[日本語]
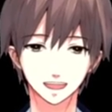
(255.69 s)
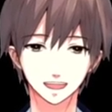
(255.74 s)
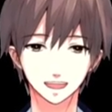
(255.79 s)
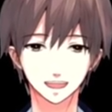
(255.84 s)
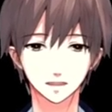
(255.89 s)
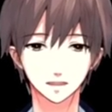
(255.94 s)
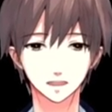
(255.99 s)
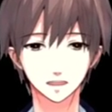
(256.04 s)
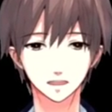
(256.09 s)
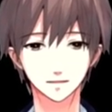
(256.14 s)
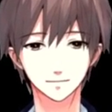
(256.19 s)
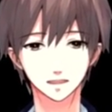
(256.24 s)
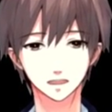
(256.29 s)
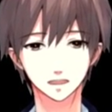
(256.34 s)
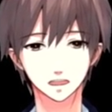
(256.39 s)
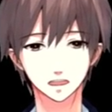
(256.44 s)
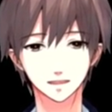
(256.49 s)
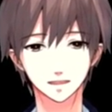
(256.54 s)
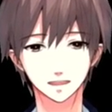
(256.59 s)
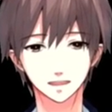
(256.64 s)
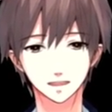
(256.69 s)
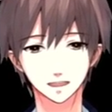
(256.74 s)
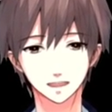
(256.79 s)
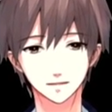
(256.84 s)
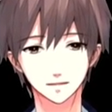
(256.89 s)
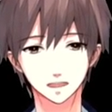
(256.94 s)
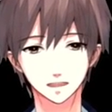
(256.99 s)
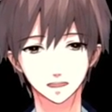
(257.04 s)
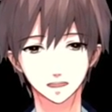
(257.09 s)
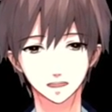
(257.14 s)
え休む
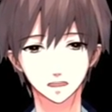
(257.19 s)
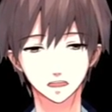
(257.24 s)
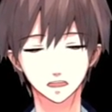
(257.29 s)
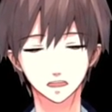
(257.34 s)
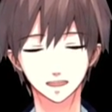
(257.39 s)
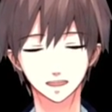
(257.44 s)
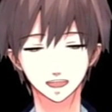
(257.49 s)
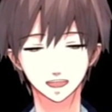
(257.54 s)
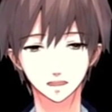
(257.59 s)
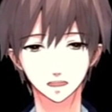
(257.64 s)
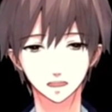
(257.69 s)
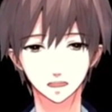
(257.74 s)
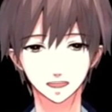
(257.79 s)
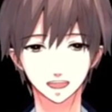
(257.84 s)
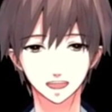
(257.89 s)
ことによって